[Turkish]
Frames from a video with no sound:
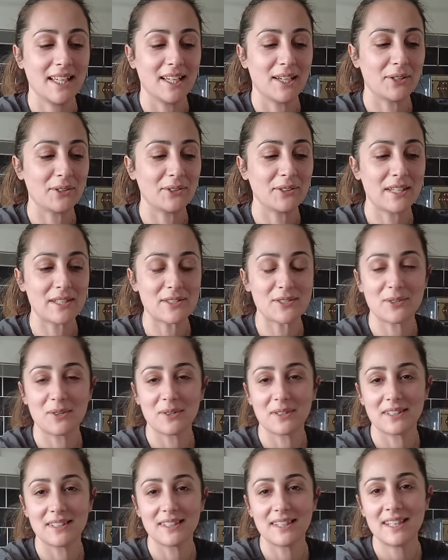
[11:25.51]
Ondan
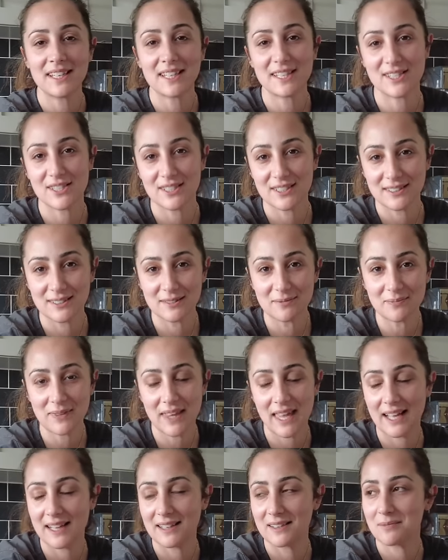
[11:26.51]
sonra da çıktım
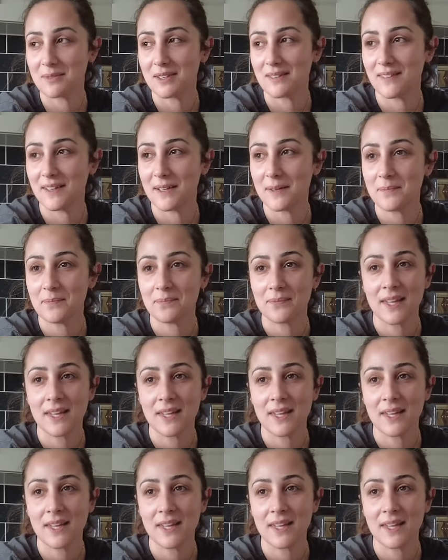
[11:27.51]
geldim eve